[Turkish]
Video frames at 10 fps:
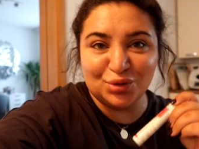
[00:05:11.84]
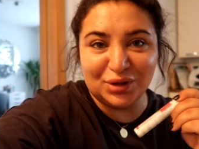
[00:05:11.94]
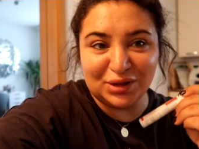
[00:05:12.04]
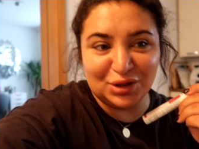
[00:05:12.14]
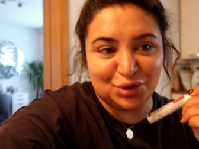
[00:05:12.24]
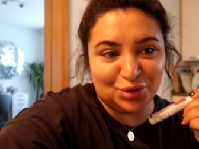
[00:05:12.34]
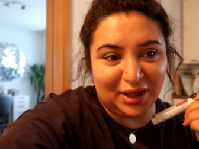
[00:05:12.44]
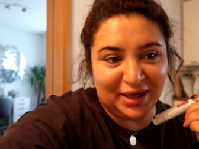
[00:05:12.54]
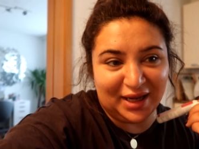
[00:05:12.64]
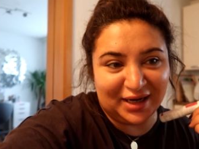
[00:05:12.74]
Su dedi
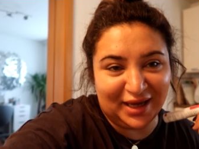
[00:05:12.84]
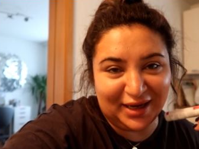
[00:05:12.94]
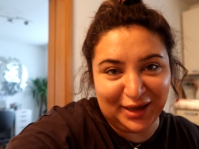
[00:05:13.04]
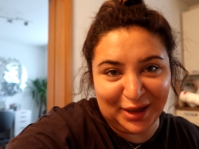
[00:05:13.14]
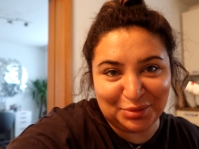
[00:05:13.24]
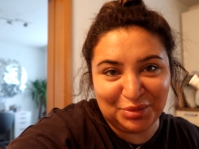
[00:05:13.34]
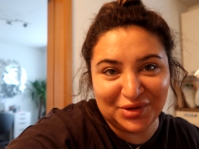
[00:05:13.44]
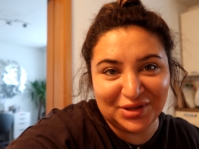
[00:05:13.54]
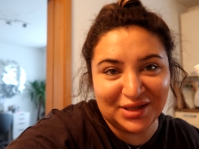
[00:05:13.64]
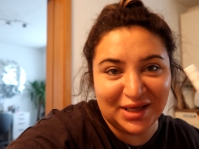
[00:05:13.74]
şu an erken
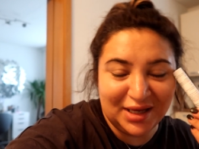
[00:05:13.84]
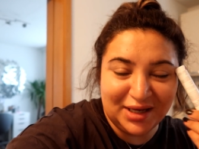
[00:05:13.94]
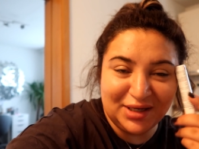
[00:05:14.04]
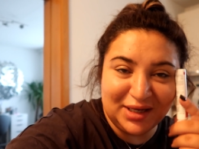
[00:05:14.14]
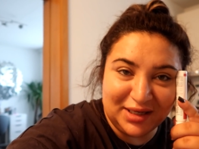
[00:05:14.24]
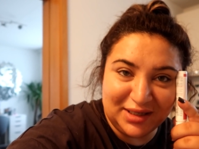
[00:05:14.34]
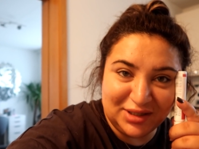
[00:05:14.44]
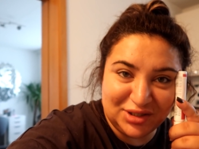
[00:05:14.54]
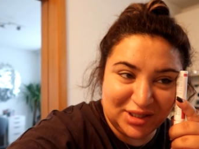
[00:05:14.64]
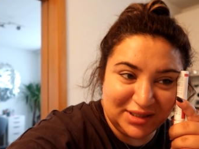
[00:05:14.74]
kalkmanın
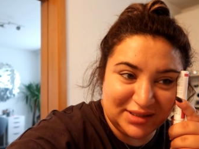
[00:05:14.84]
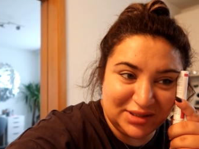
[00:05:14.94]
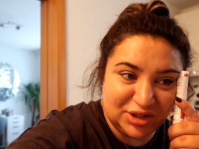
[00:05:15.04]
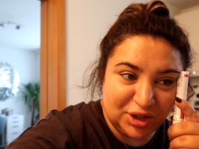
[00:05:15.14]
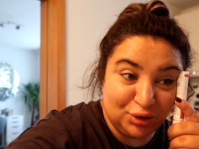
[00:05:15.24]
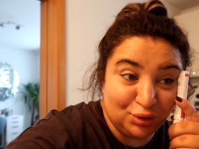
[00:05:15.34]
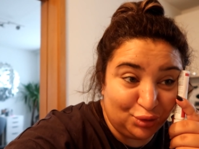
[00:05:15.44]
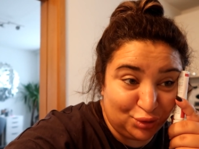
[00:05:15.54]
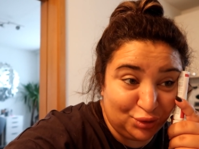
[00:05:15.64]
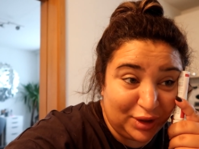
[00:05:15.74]
e, şeysini
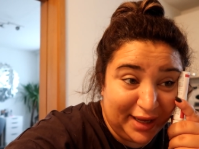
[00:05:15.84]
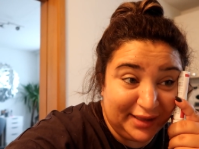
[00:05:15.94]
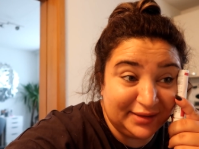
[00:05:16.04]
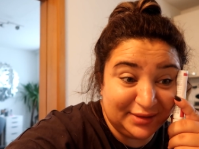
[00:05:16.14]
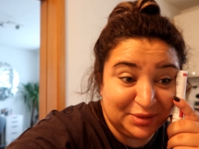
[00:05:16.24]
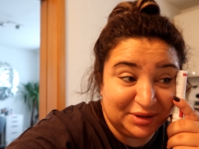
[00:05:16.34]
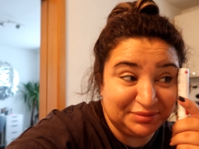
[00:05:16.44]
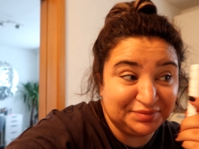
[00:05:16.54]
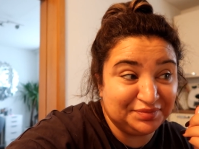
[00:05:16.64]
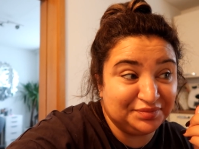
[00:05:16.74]
çekiyor. Uykum geldi değil mi?